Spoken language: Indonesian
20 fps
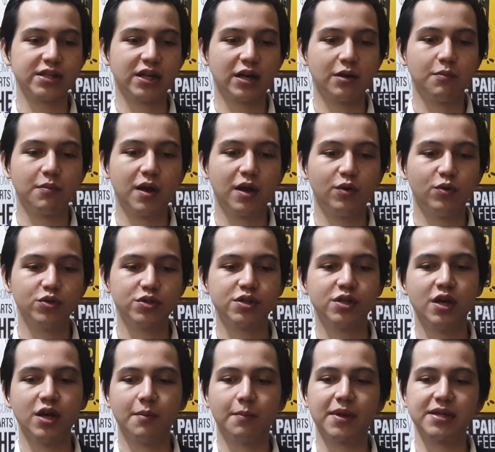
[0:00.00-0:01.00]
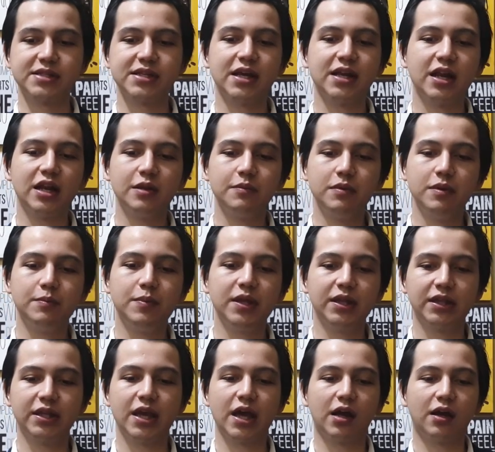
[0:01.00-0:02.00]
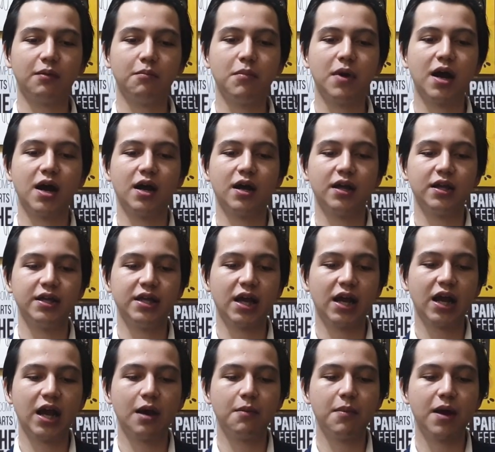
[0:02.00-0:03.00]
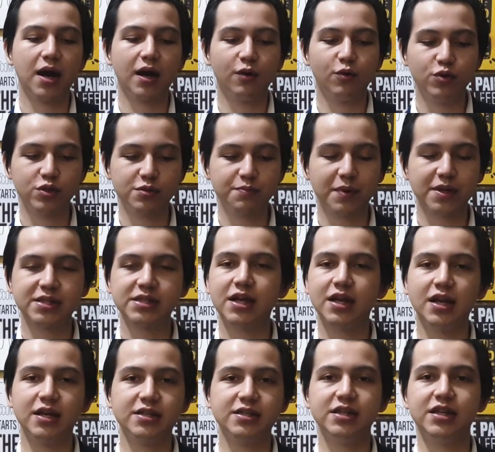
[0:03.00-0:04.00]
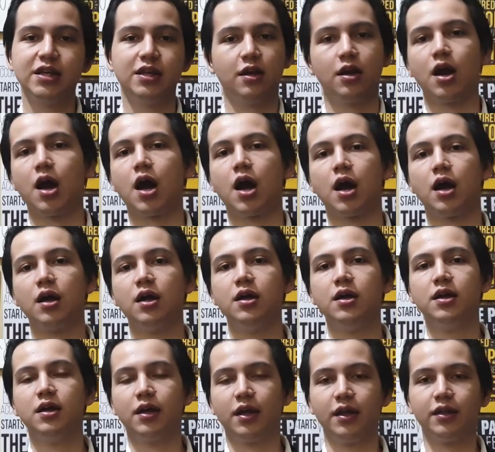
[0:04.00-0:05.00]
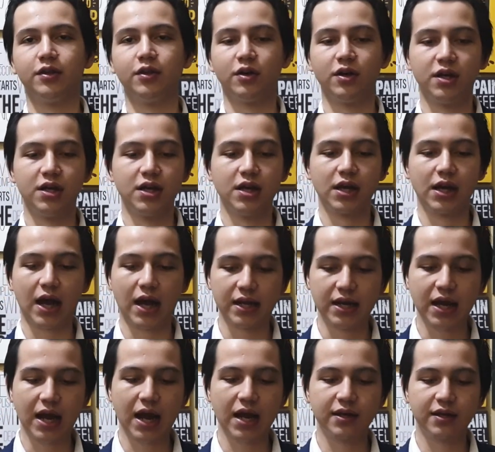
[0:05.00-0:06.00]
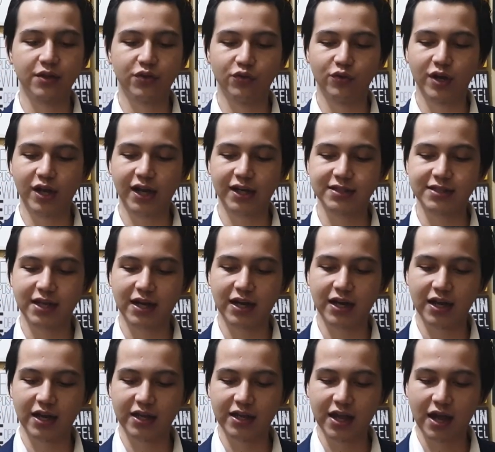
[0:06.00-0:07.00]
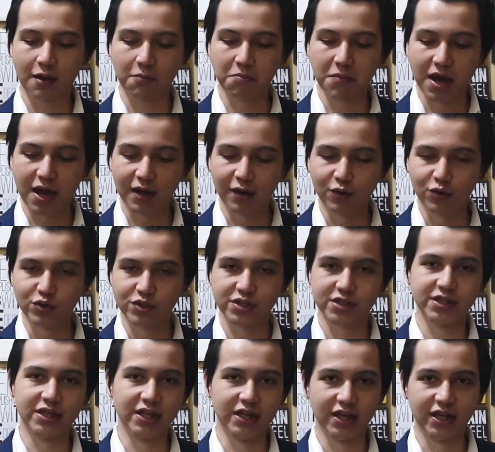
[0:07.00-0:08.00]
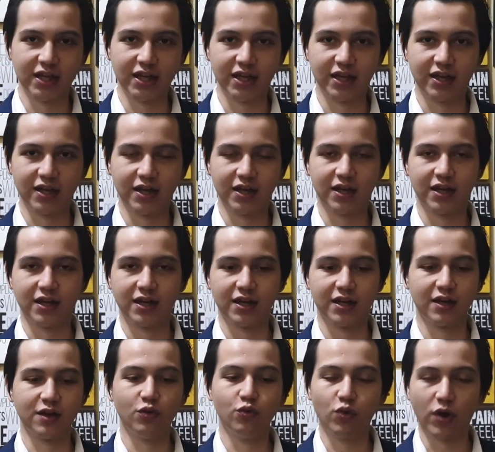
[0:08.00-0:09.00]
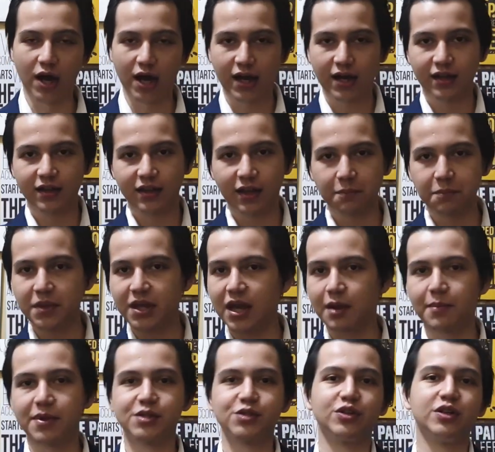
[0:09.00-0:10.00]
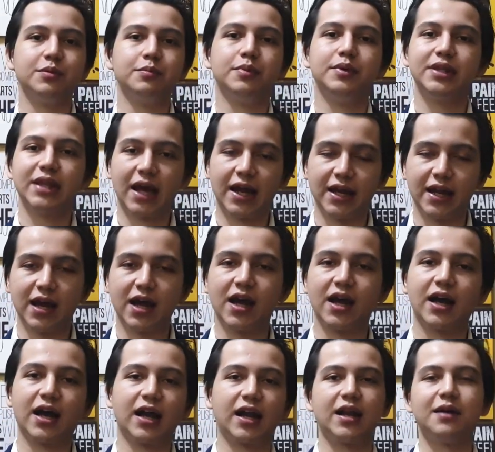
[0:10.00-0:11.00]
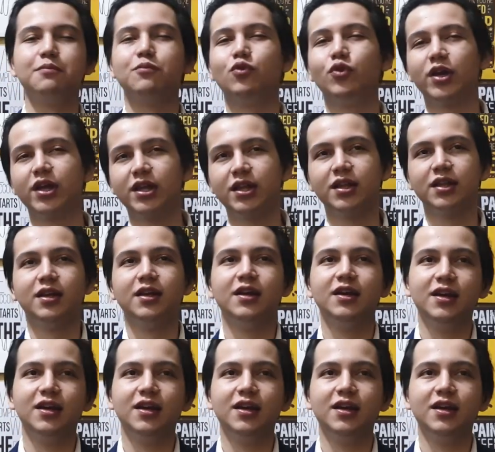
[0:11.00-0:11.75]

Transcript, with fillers: reksadana bagus pasti ada di bibit, yang ba yang nggak bagus pasti ada di sini, enggak gitu. Kadang ada juga reksadana yang bagus di uh, luar tapi nggak masuk di bibit ada karena mungkin